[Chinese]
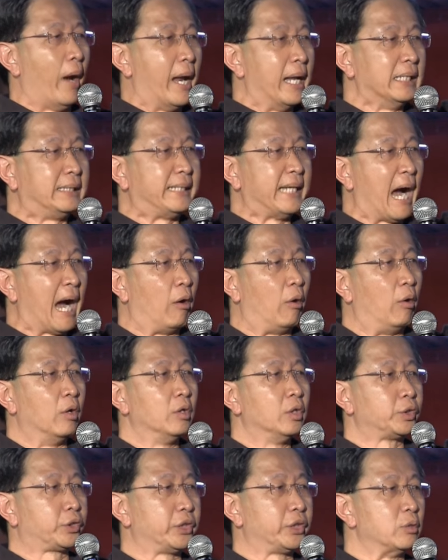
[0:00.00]
回教
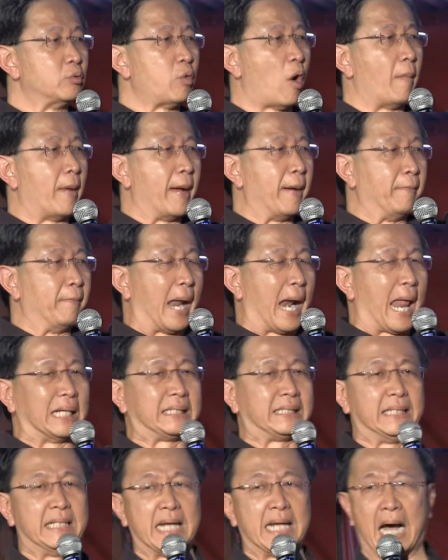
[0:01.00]
是我们马
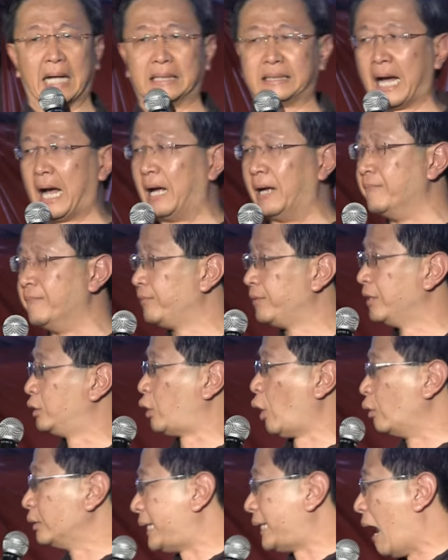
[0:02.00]
来西亚的
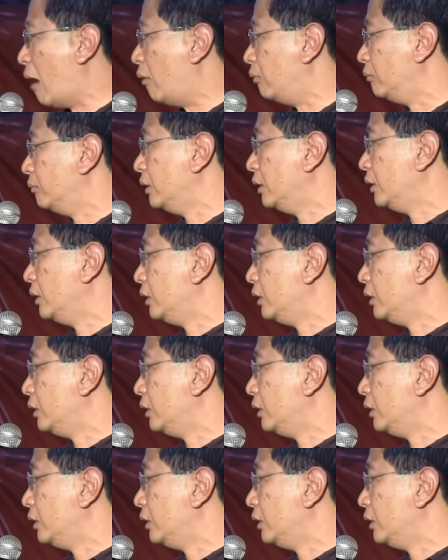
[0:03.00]
宗教。